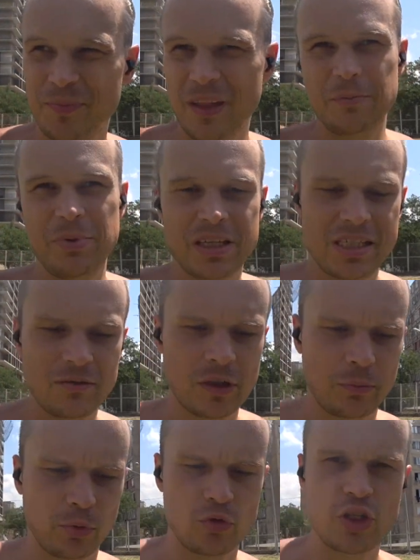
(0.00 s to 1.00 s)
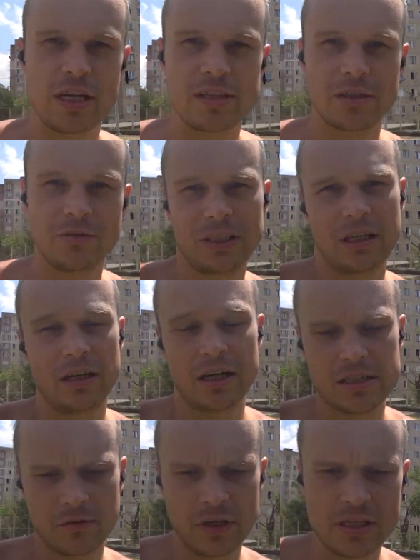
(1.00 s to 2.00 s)
объективно получается 2-3
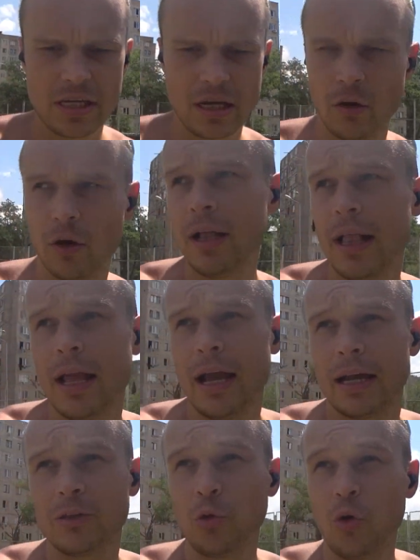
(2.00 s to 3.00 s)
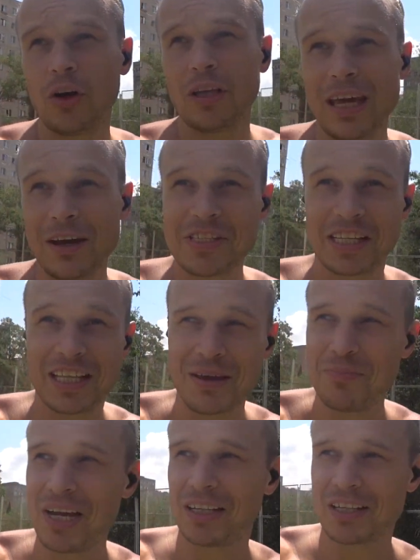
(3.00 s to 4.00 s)
раза в неделю но я всегда
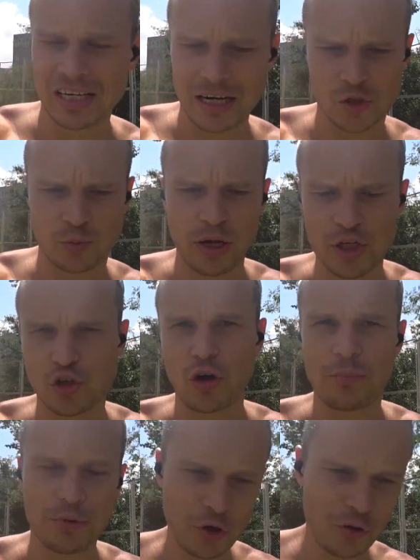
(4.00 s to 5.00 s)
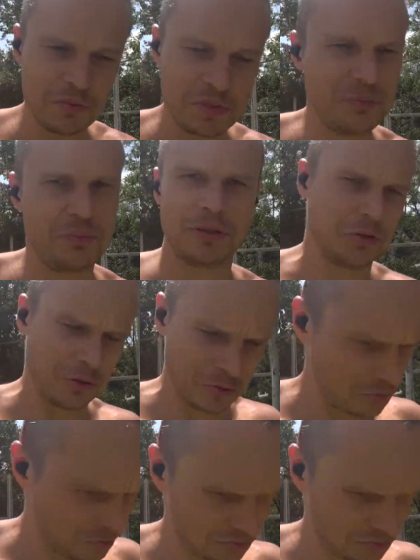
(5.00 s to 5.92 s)
бегал сразу большой объем, типа, ну,